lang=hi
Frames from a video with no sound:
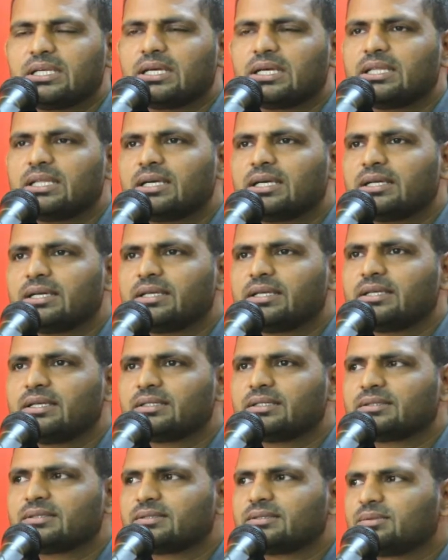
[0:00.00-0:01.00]
आ गई
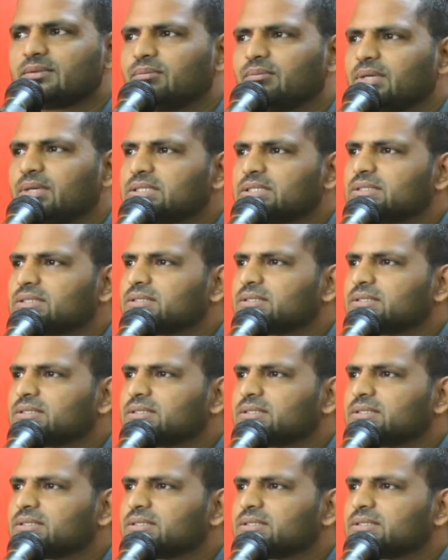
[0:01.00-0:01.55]
बस